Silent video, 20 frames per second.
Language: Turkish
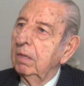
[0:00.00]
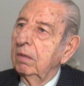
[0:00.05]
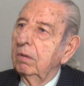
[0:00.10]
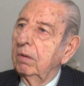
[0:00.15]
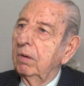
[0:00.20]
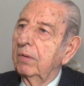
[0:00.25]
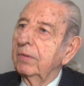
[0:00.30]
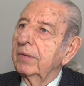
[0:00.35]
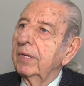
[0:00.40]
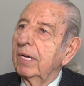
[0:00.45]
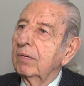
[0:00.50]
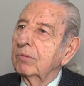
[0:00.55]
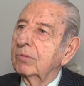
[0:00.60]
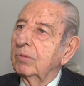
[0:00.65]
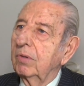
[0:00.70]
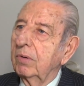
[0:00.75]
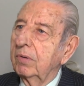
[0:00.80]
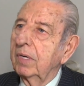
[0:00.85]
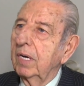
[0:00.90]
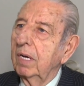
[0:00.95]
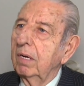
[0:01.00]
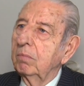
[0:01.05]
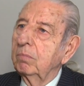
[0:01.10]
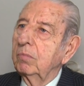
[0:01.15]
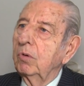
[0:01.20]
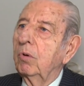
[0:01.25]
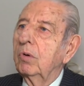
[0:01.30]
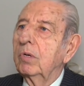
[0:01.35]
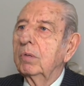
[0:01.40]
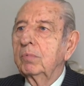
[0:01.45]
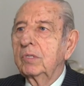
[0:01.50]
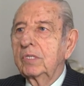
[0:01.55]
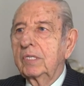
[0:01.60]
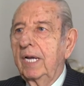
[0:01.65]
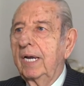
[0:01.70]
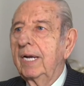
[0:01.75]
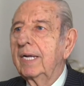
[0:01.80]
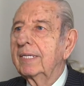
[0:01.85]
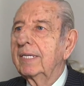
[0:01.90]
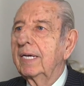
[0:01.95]
Ondan sonra onu bir
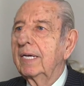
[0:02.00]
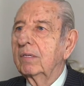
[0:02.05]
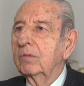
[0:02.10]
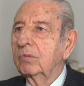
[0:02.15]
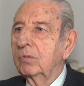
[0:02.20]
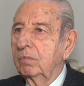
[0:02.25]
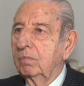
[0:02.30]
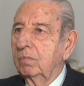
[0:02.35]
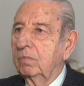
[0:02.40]
senede